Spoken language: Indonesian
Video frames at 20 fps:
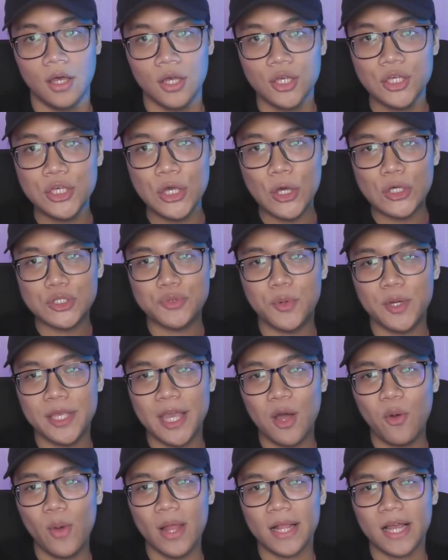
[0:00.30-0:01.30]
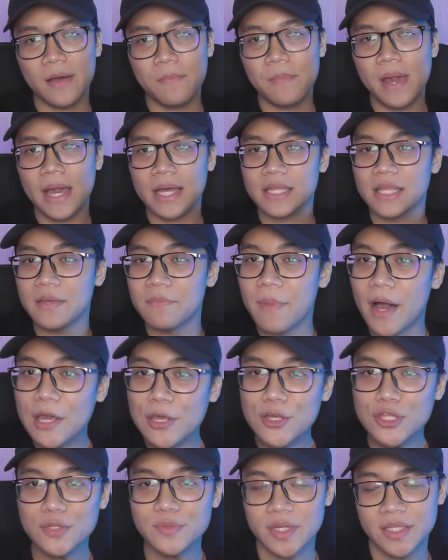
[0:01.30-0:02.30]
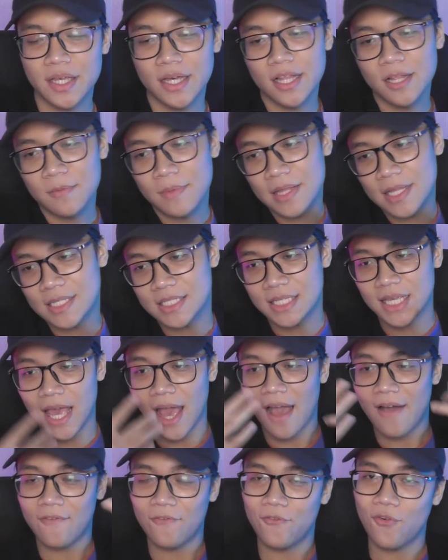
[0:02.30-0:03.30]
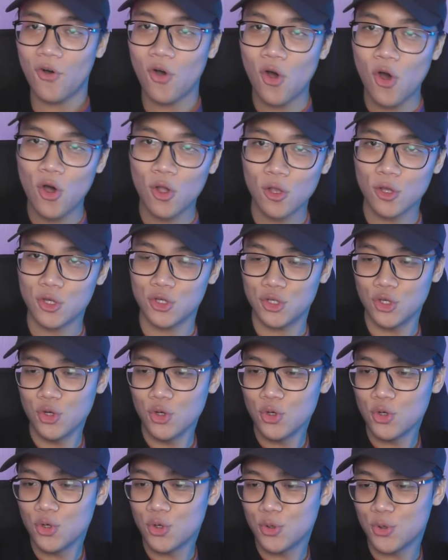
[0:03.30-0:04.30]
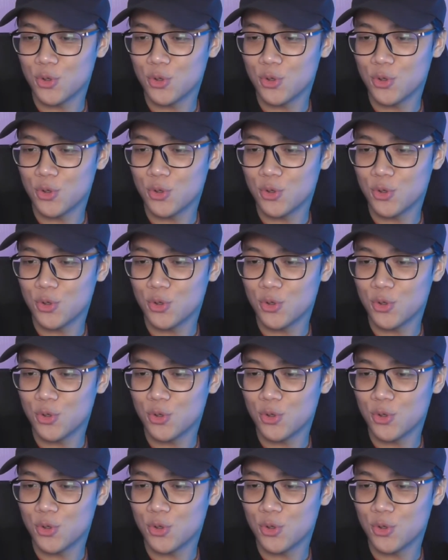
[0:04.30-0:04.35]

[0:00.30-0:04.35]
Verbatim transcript: Yo semuanya, welcome back di my YouTube channel Belisia for You.